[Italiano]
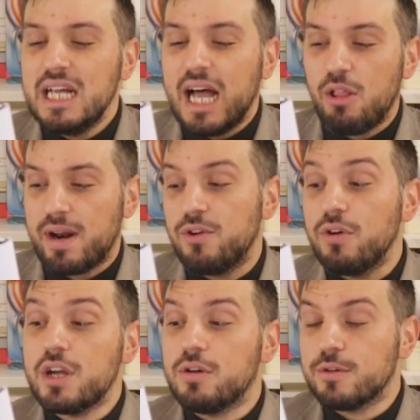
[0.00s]
Allora,
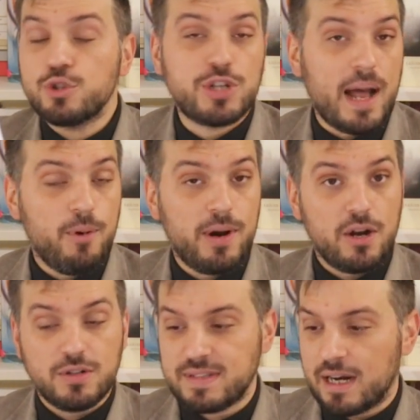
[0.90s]
noi conosciamo la
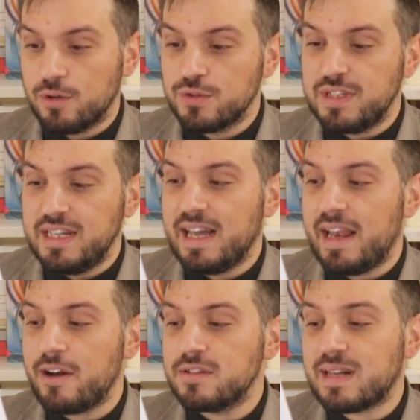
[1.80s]
nostra cosina,
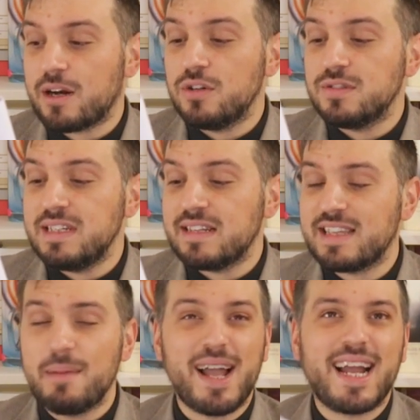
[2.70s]
la nostra cosina si
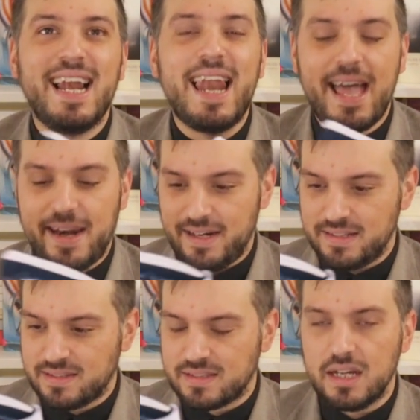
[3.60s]
chiama
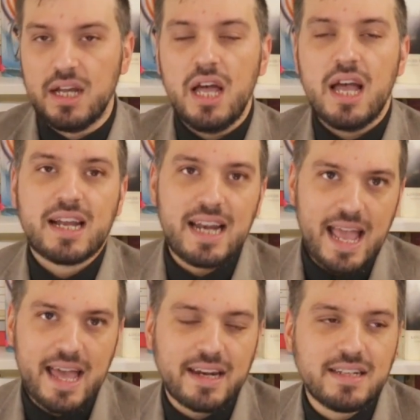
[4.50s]
Clarice.
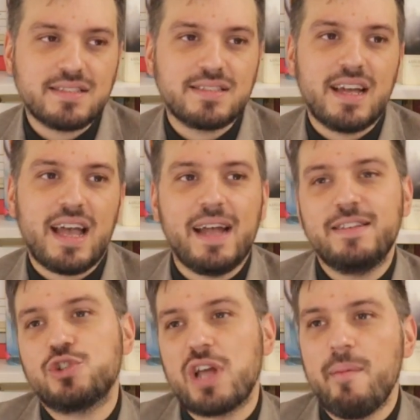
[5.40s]
Clarice è,
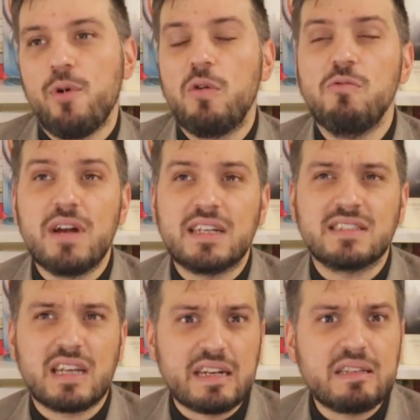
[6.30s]
diciamo, una
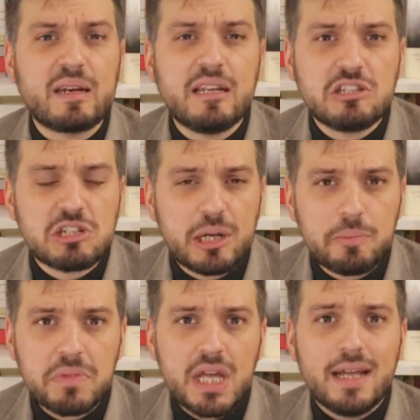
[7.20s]

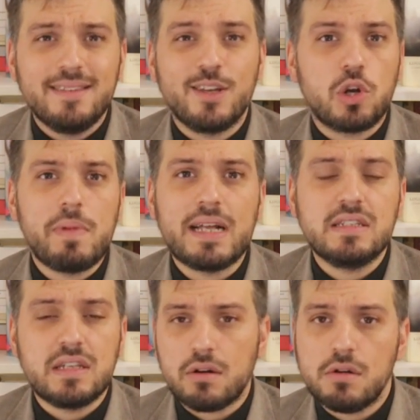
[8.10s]
scrittrice di
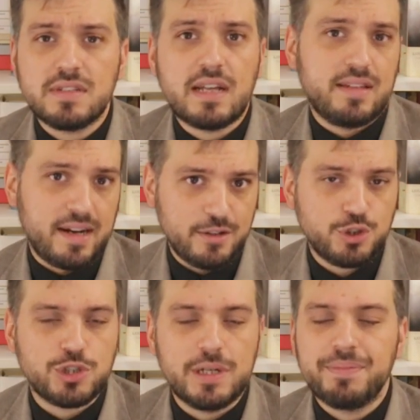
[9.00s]
romanzi rosa
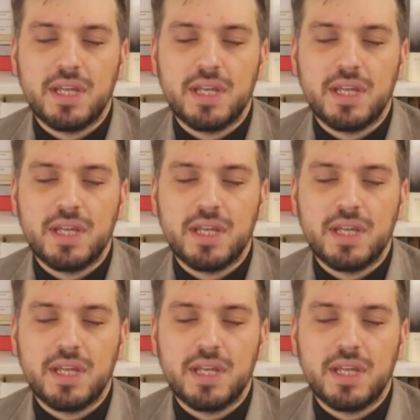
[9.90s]
trash,